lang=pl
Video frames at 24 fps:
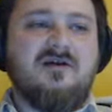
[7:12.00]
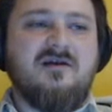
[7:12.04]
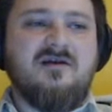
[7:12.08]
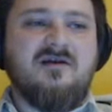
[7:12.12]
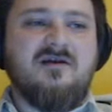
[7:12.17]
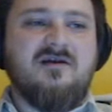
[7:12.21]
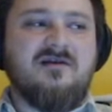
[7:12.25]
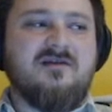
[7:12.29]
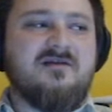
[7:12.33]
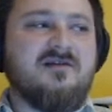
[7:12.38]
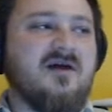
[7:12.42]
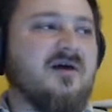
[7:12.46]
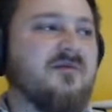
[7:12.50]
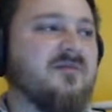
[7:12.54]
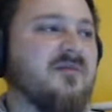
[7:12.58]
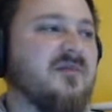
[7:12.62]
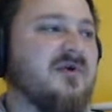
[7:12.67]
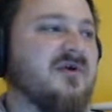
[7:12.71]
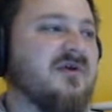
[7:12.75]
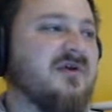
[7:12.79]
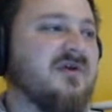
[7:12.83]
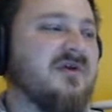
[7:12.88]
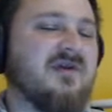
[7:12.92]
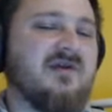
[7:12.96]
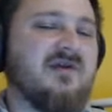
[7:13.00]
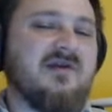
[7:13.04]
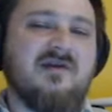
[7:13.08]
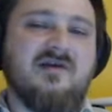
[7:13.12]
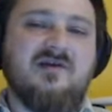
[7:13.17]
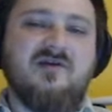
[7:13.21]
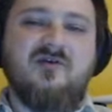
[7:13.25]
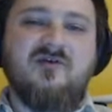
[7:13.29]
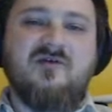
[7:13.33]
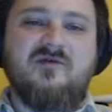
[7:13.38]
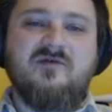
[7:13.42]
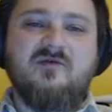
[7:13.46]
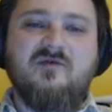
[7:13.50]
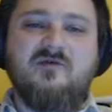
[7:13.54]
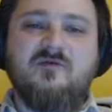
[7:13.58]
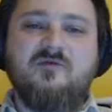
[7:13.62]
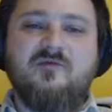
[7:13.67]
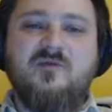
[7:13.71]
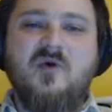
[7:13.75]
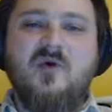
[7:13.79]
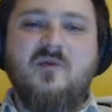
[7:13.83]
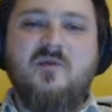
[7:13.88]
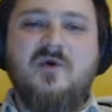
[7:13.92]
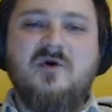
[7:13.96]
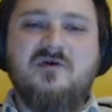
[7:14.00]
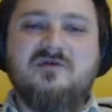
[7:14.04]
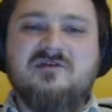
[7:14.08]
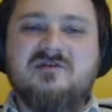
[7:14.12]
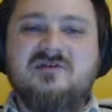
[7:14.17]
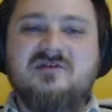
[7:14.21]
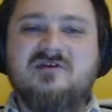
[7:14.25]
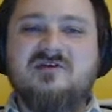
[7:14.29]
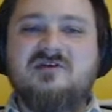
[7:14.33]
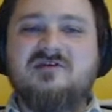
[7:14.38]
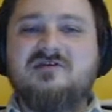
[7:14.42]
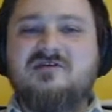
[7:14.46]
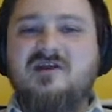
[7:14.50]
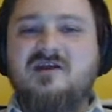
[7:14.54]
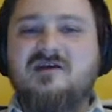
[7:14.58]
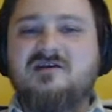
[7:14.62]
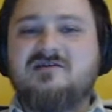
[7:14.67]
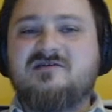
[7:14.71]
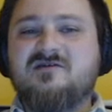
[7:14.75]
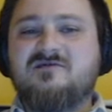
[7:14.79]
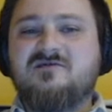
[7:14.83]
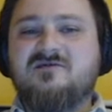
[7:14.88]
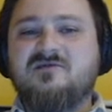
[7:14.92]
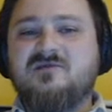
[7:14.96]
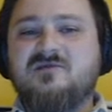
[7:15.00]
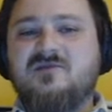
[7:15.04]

e, tam pomocy, nie chcą,